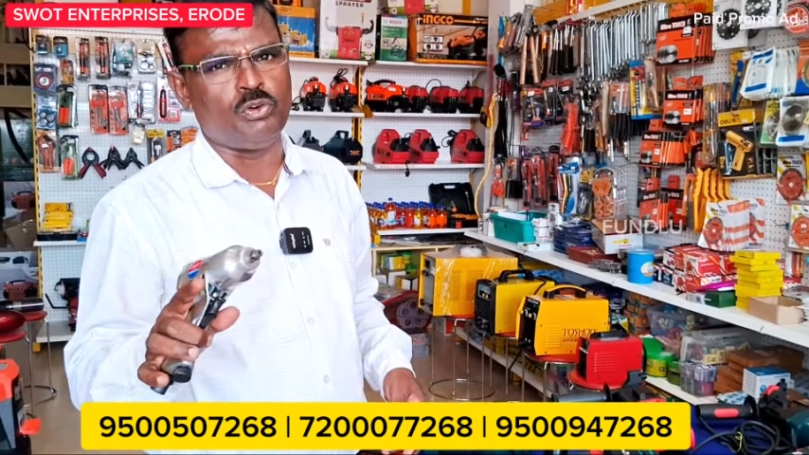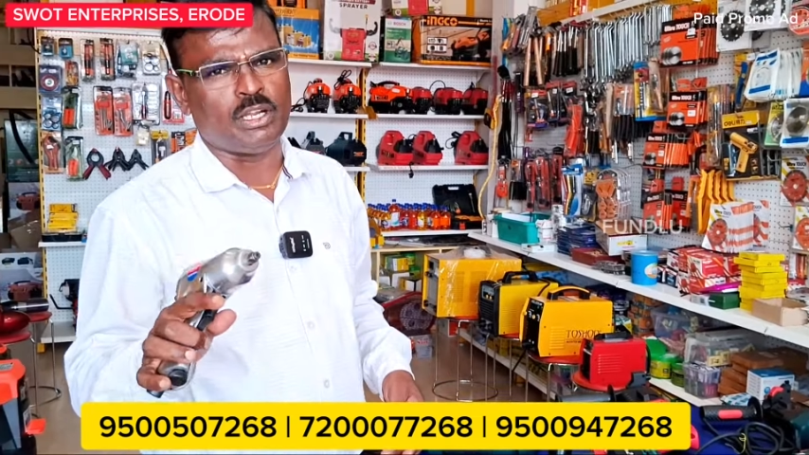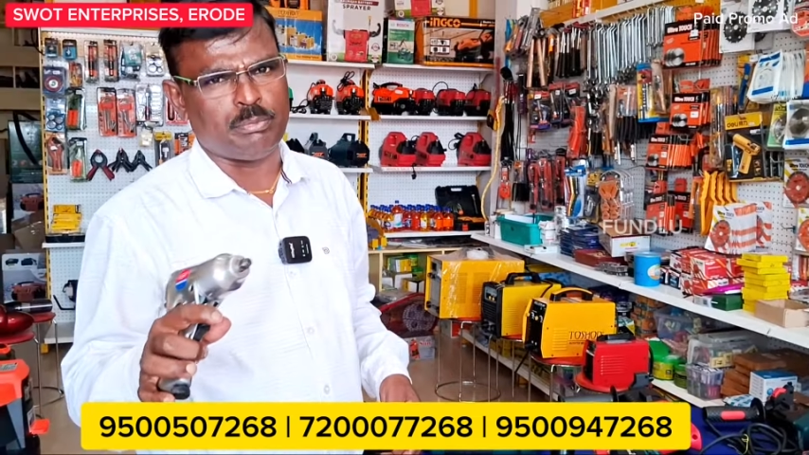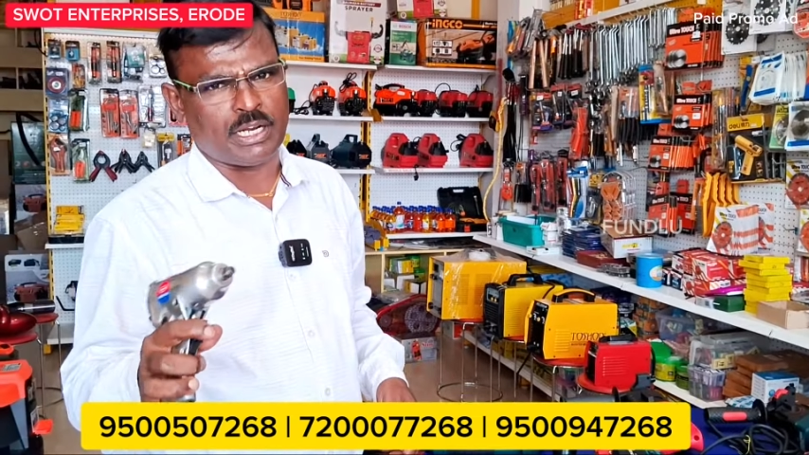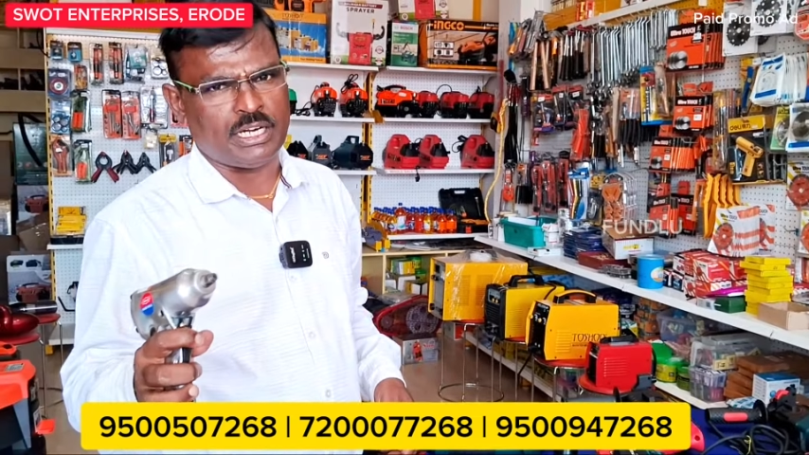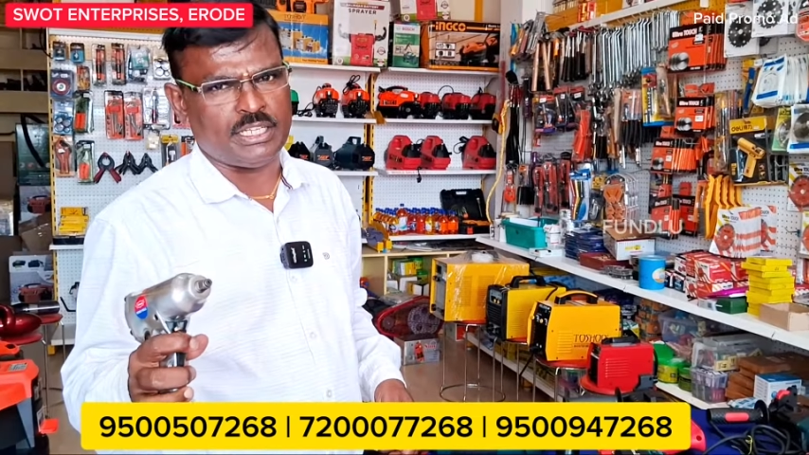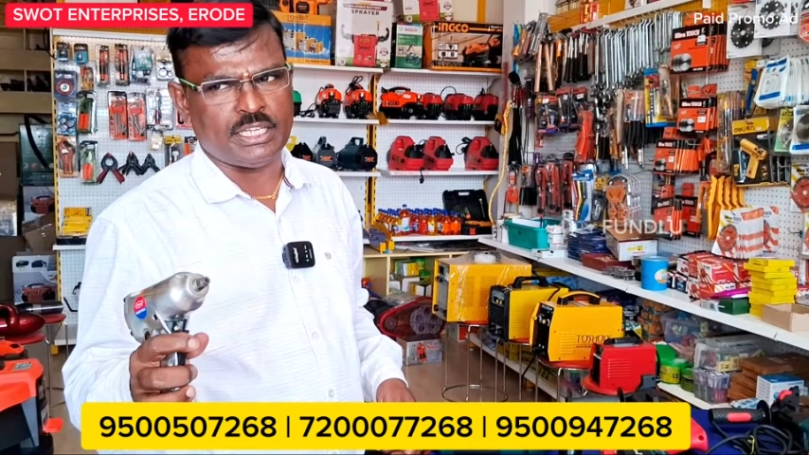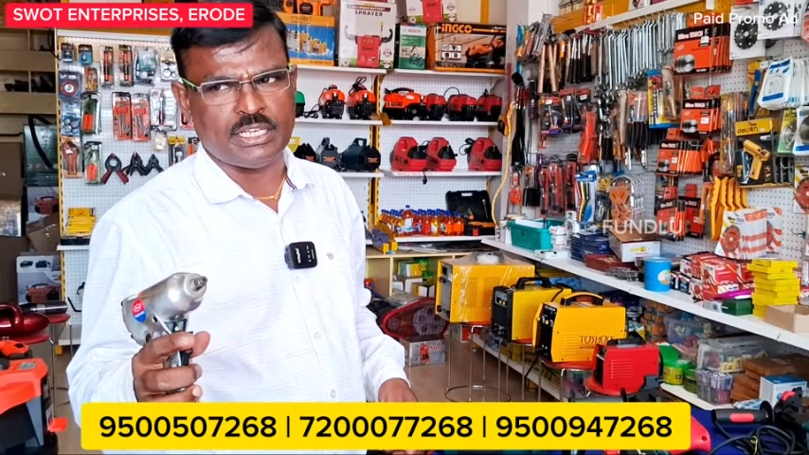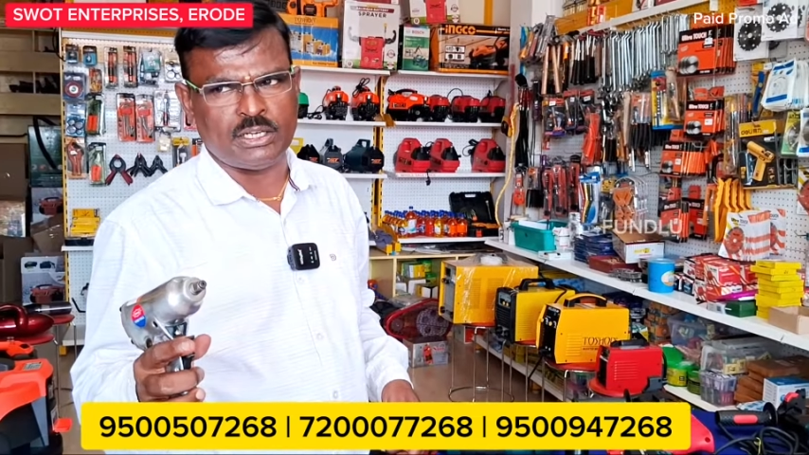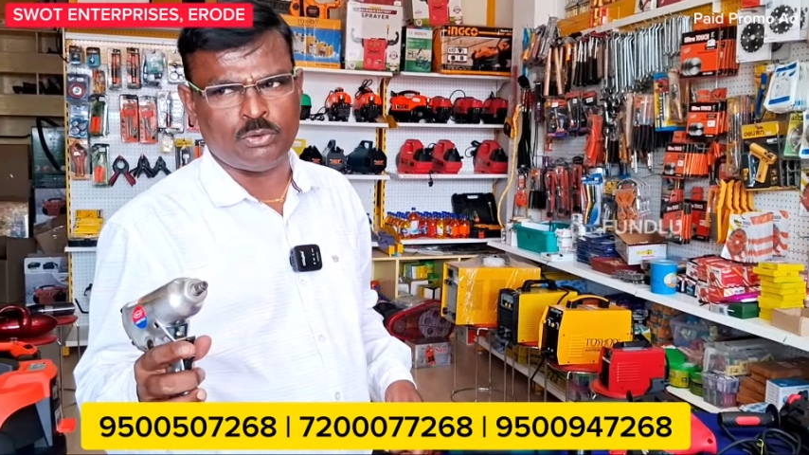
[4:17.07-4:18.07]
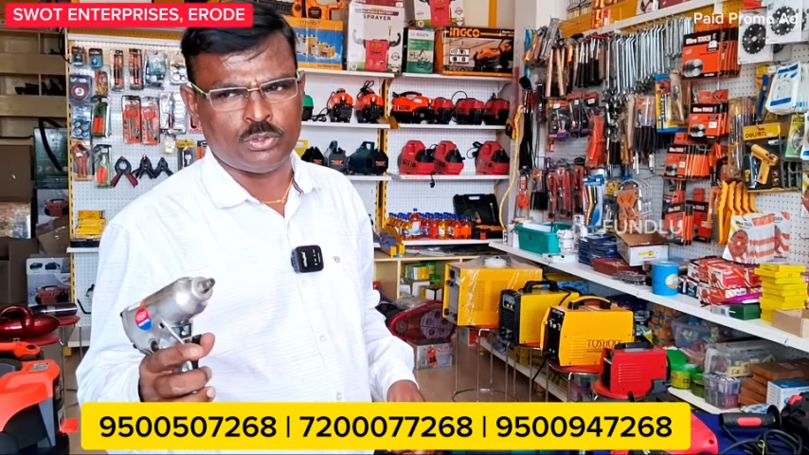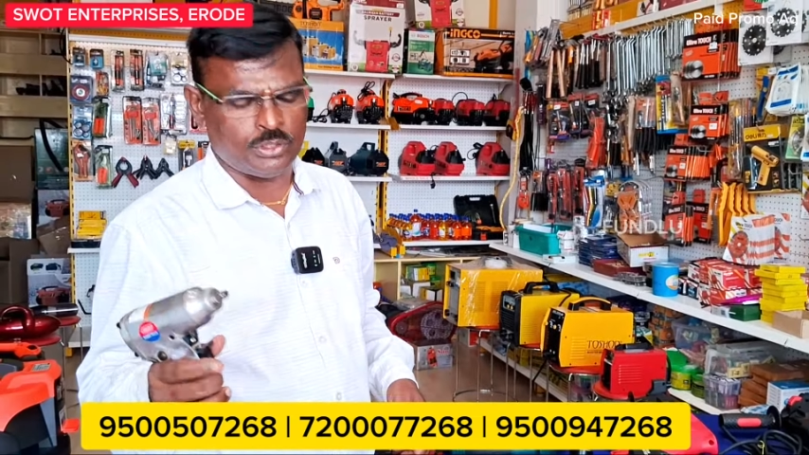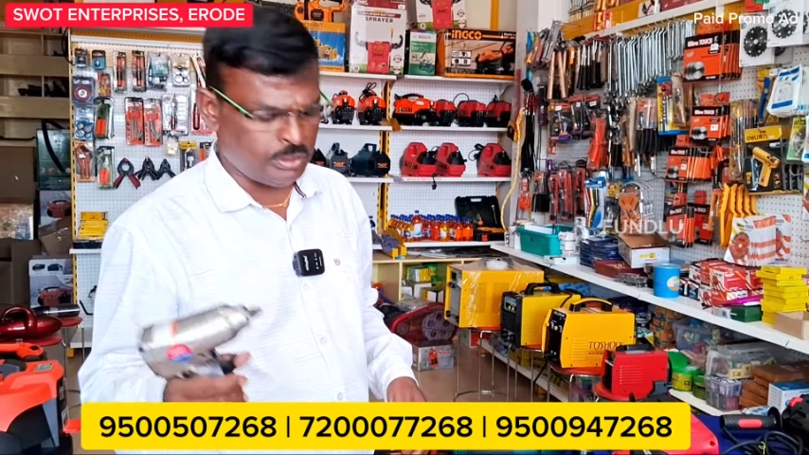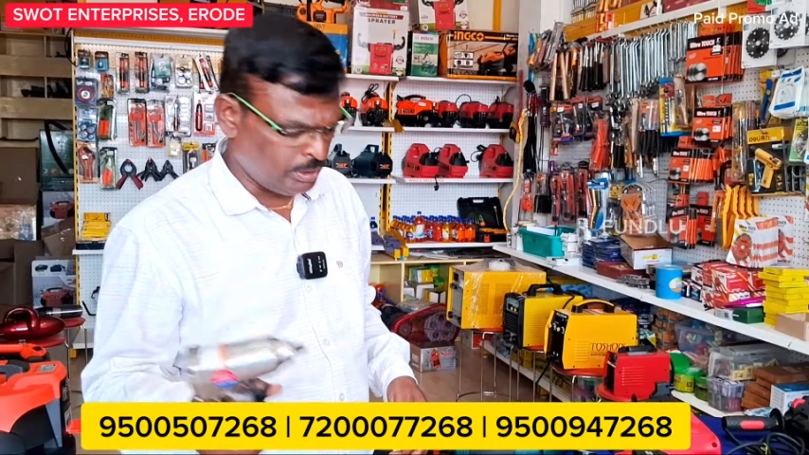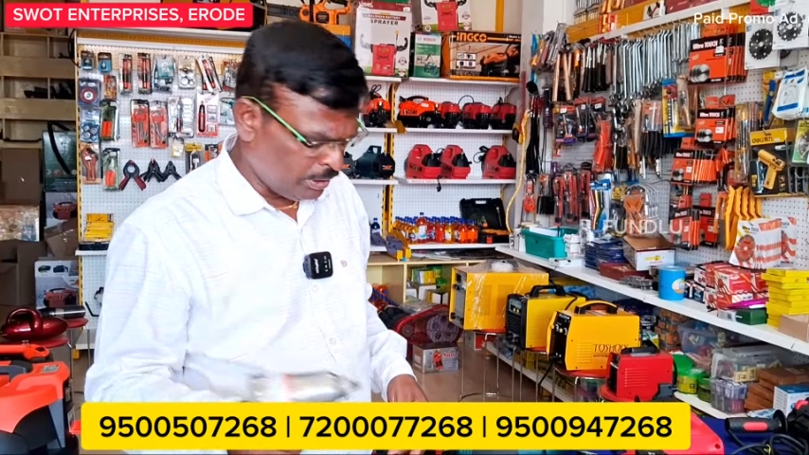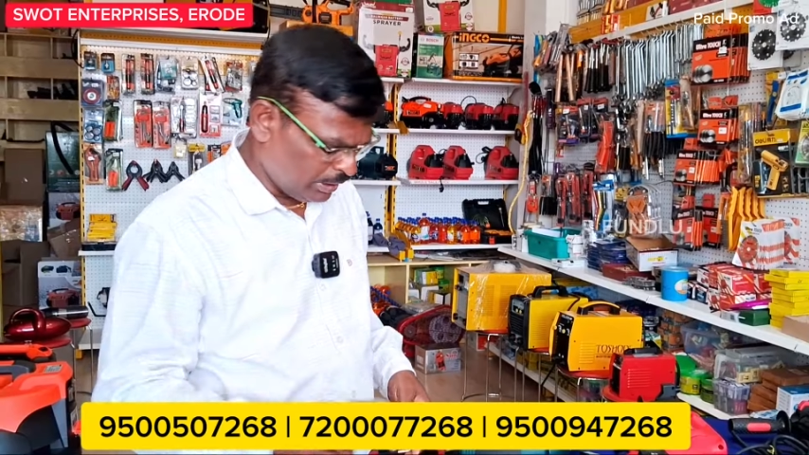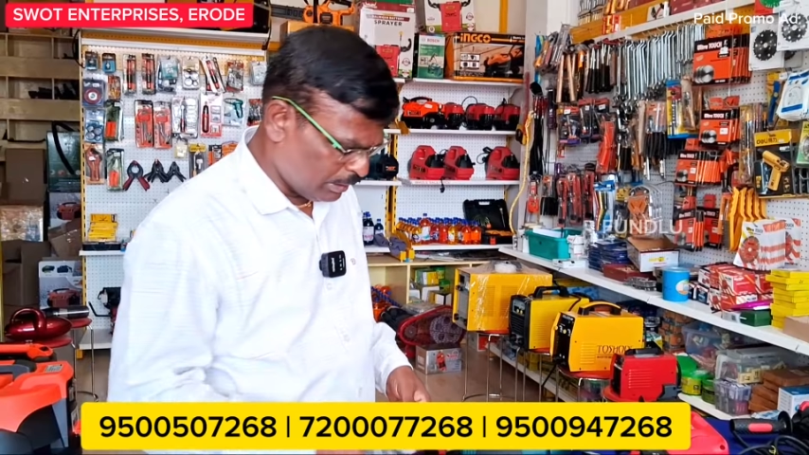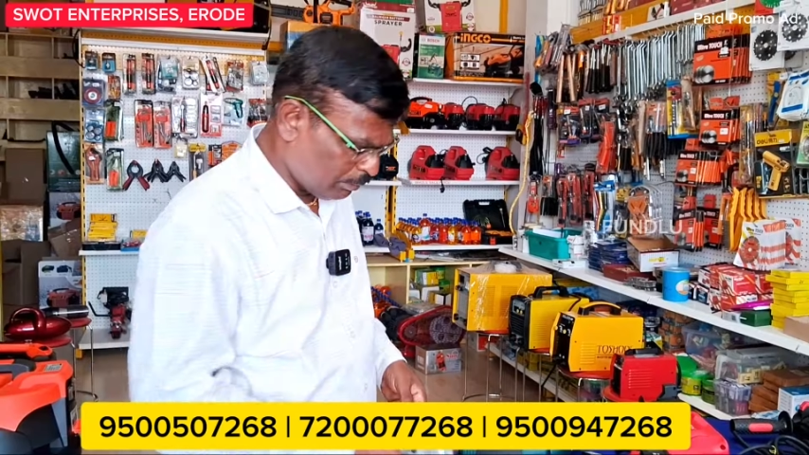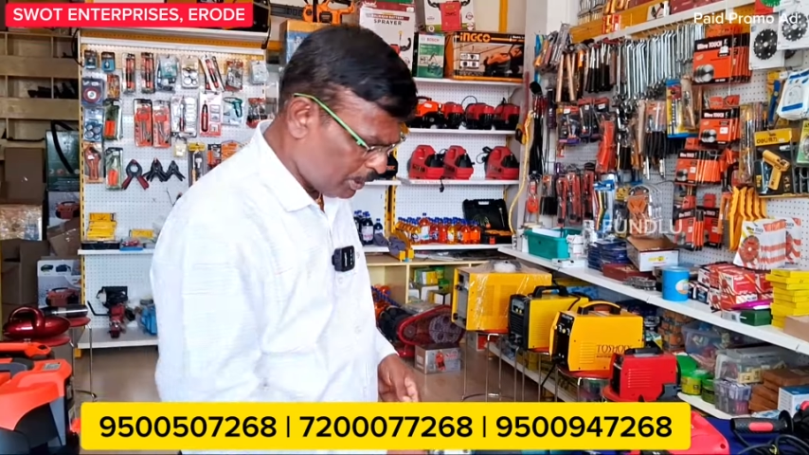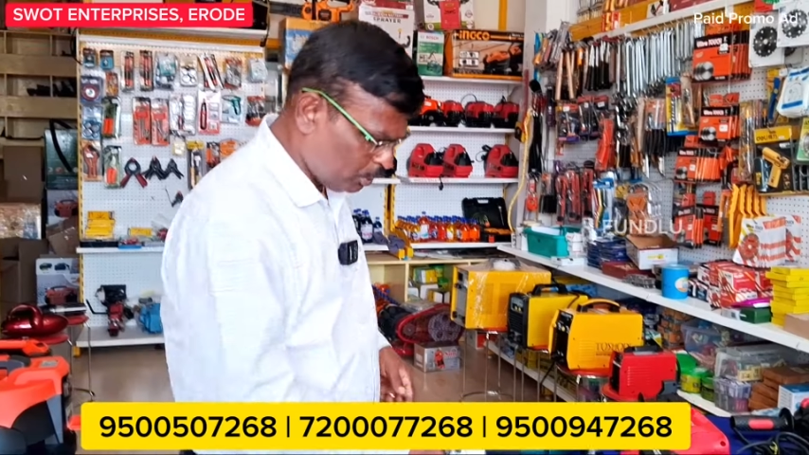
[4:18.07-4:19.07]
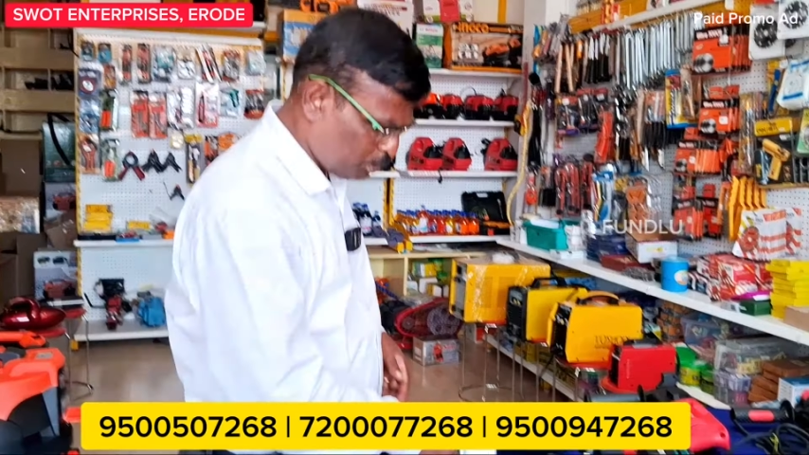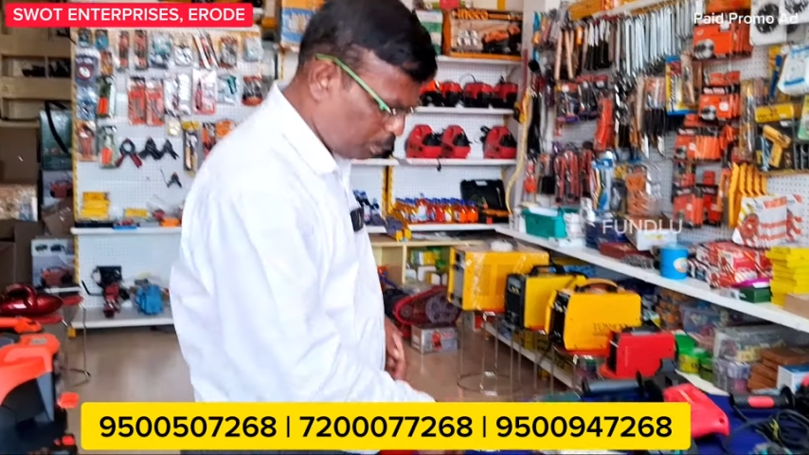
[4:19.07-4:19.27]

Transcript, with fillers: டூ வீலர் மெக்கானிக்காக இருக்கிறவங்க வந்து இந்த மாதிரி யூஸ்